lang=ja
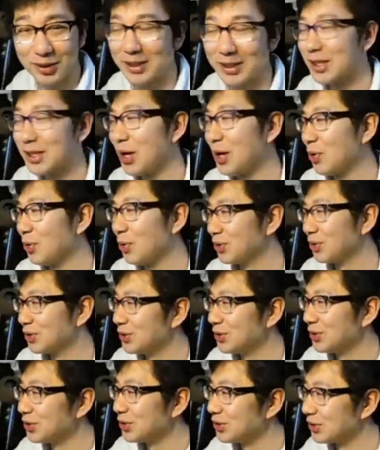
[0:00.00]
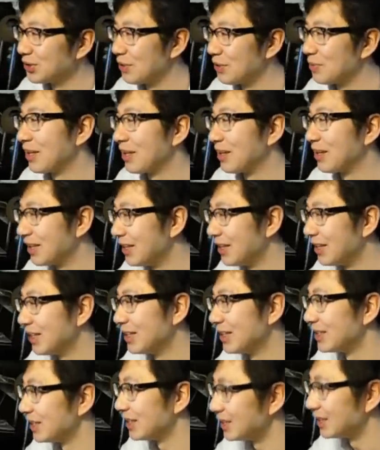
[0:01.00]
石川亮君19歳みたいなね。
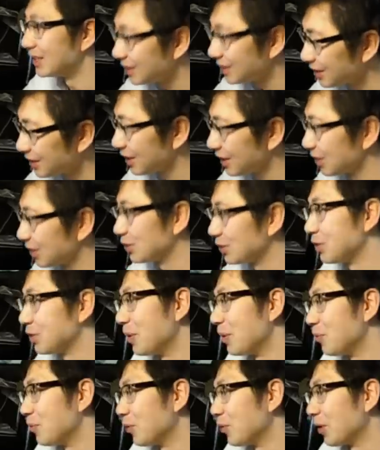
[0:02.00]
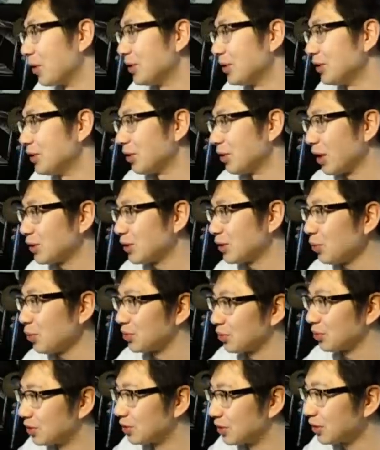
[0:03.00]
全然違いますよ。今はもう28とか
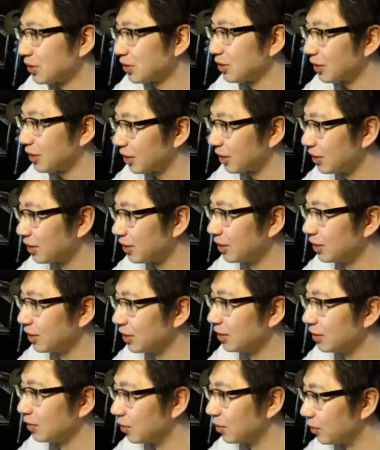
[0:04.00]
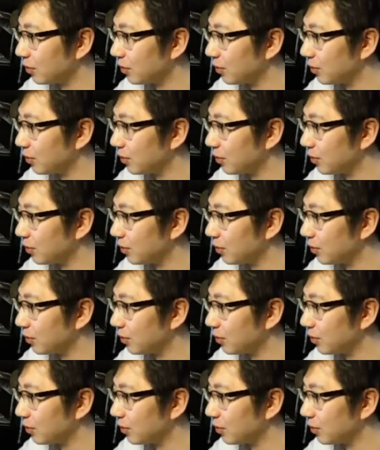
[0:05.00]
でしょ違ったっけうん。